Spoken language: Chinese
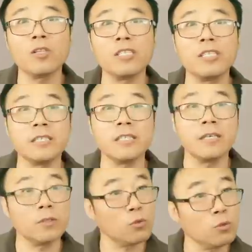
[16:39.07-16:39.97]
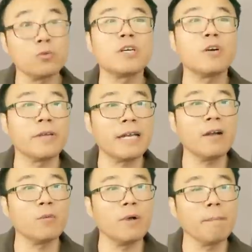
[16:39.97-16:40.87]
的几个呢，都从头到尾
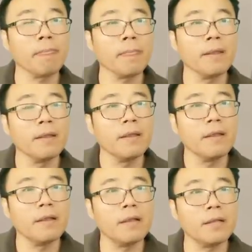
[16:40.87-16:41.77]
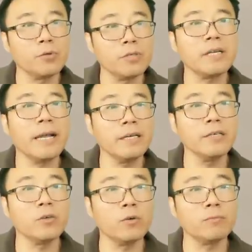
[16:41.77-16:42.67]
看过，呃，确实还是
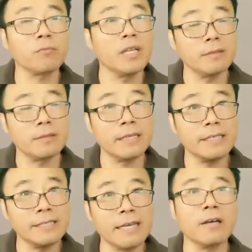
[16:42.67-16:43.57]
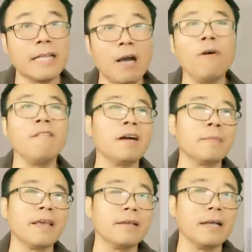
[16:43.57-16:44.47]
有在讲谈话方
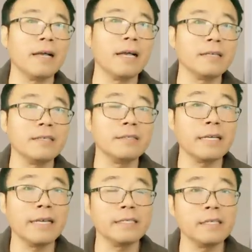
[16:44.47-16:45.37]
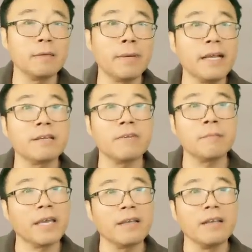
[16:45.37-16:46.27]
面啊，甚至在一些拍摄方
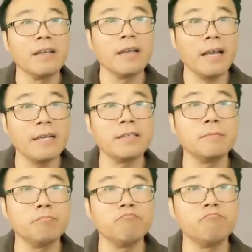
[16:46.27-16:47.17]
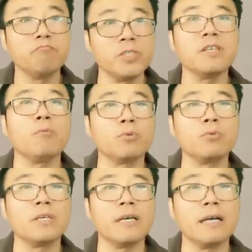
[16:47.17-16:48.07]
面，还是。比较不
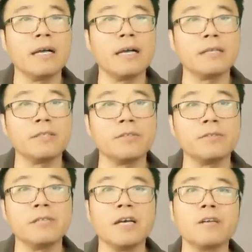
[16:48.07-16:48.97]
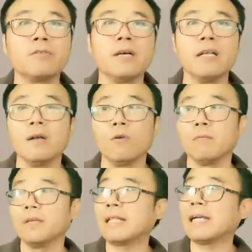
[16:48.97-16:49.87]
错的啊，就是说你要是说我
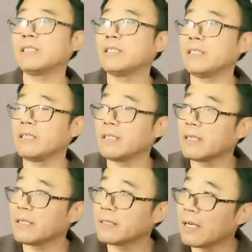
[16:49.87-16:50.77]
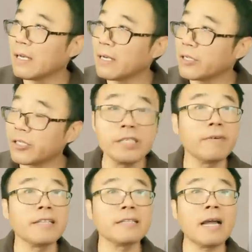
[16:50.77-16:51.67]
们拿起这个像十几
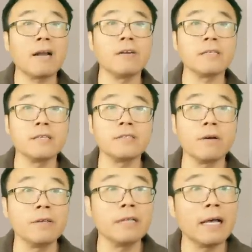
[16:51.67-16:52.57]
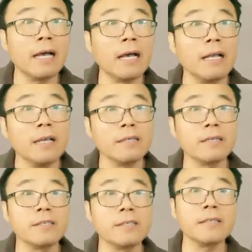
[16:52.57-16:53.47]
万的大号，像肖恩啊，像
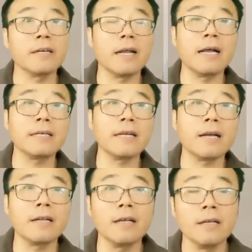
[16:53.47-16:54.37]
鞋底儿啊这样的